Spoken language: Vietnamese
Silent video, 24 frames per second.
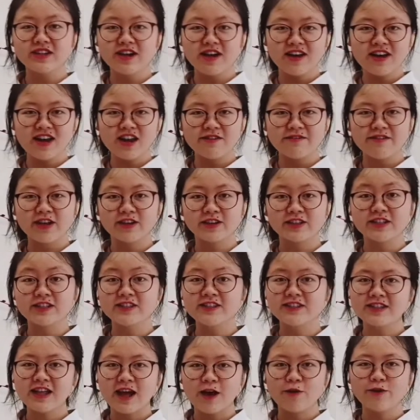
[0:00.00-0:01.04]
rỡ là vào thứ
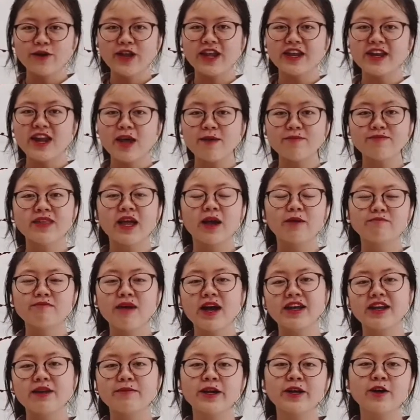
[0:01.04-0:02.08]
sáu ngày 5 tháng
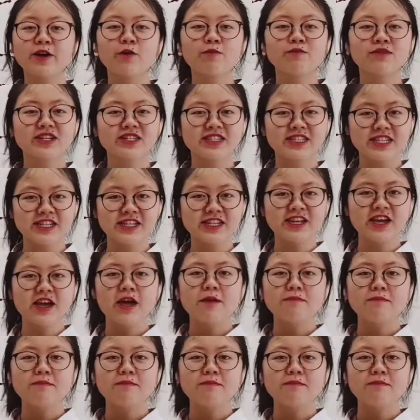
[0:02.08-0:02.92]
7 năm 2019,